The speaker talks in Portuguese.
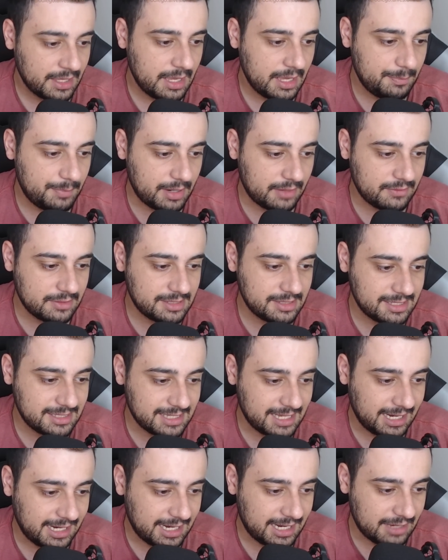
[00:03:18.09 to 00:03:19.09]
E para você
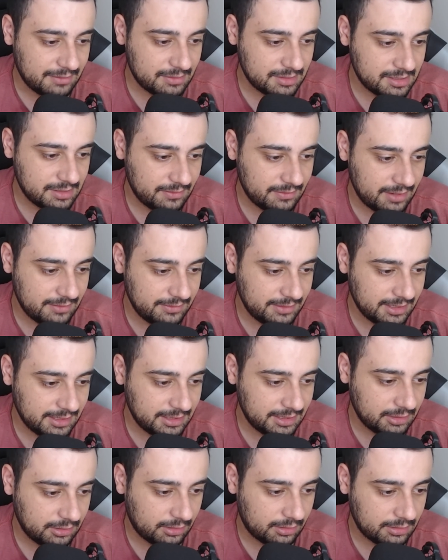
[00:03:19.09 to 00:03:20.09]
sacar, você vai vir
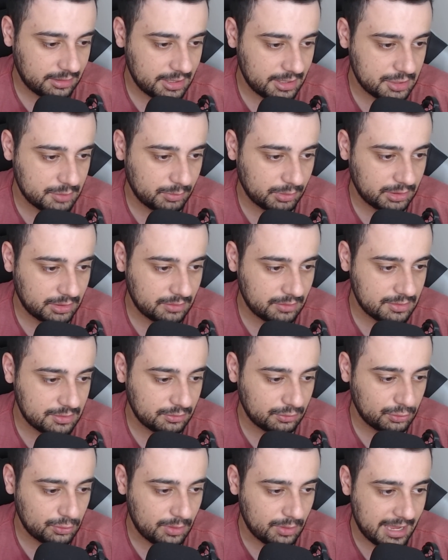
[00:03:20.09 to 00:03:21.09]
aqui, ó, neste
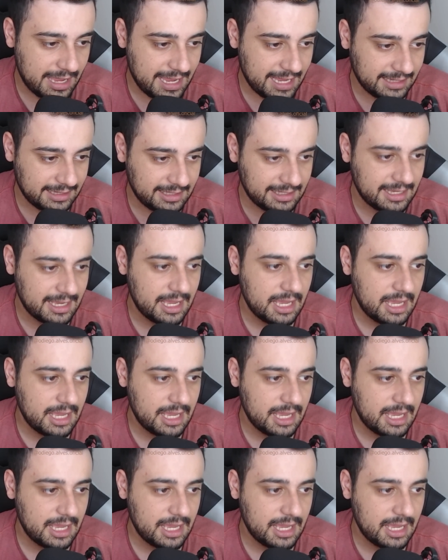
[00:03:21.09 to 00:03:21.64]
botãozinho do heading.